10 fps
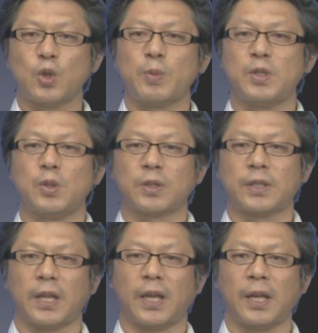生日によっ
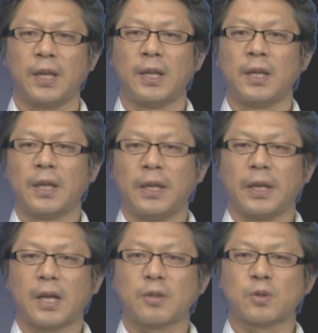て
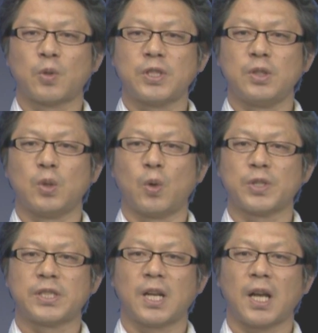各個人の
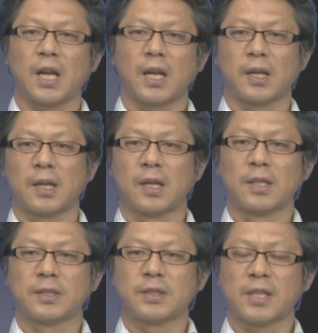星が
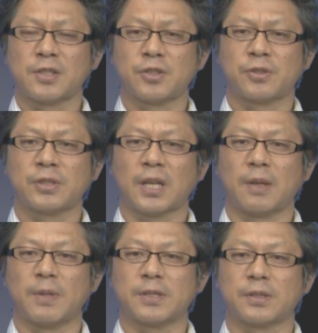算出さ
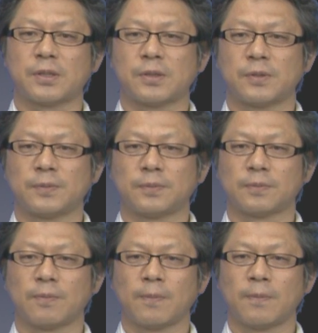れます
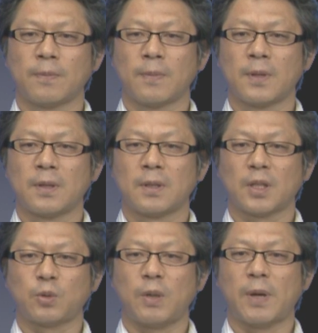
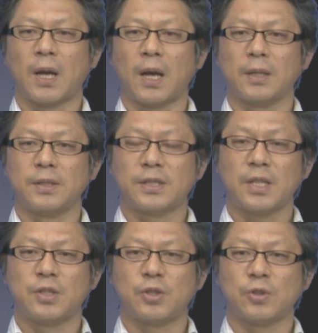例えば
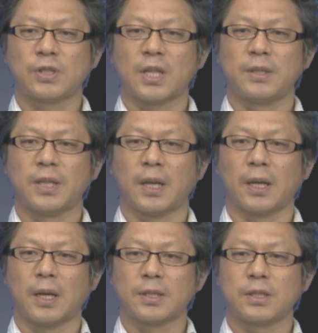2013年
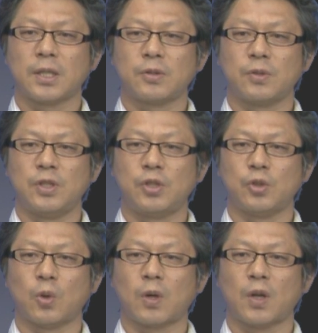8月
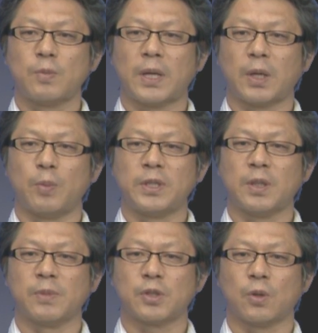24日生まれを見て
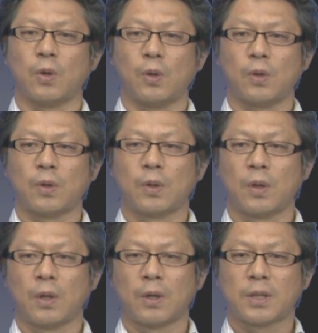みましょう
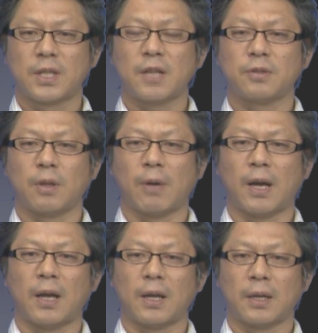気学で
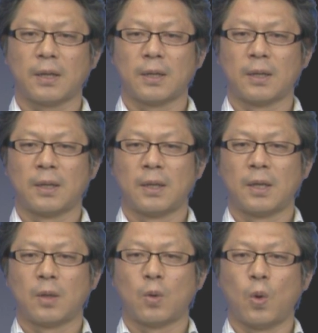は
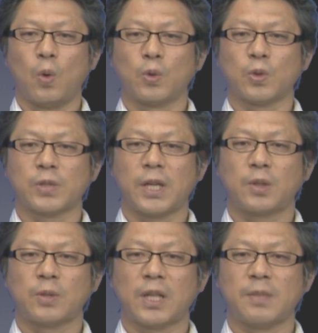五王土星
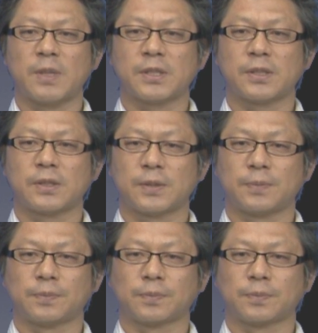となります